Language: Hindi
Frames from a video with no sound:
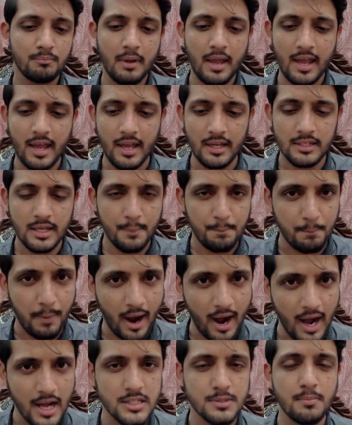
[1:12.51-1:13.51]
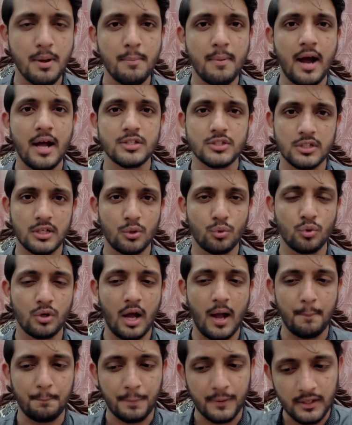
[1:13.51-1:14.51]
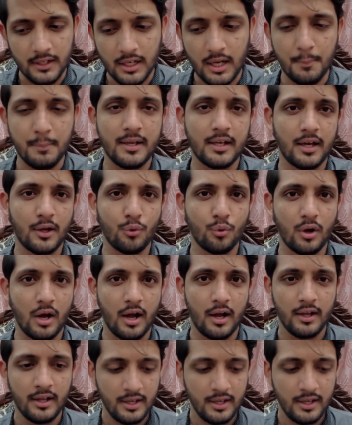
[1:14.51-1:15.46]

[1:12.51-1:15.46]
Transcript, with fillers: मैं ये बाद में बात करूंगा फिर कभी करूंगा